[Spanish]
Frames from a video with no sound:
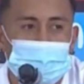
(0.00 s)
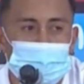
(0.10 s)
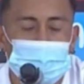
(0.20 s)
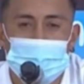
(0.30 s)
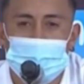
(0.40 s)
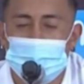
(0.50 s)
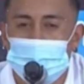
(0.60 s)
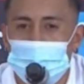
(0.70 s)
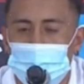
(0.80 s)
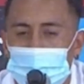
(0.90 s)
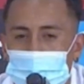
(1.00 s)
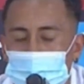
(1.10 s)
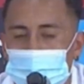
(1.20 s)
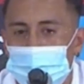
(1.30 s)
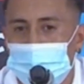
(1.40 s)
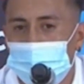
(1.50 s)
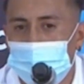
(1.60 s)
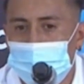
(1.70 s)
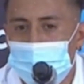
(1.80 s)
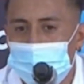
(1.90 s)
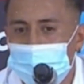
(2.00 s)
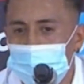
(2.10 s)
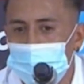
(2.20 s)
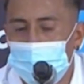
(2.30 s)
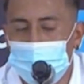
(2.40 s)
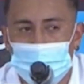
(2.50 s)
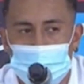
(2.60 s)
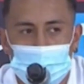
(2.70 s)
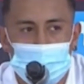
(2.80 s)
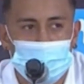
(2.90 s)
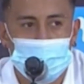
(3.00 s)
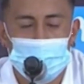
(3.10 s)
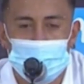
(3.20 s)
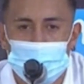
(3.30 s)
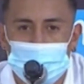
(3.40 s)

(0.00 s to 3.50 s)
A mí cuando me ha tocado jugar creo que siempre he dejado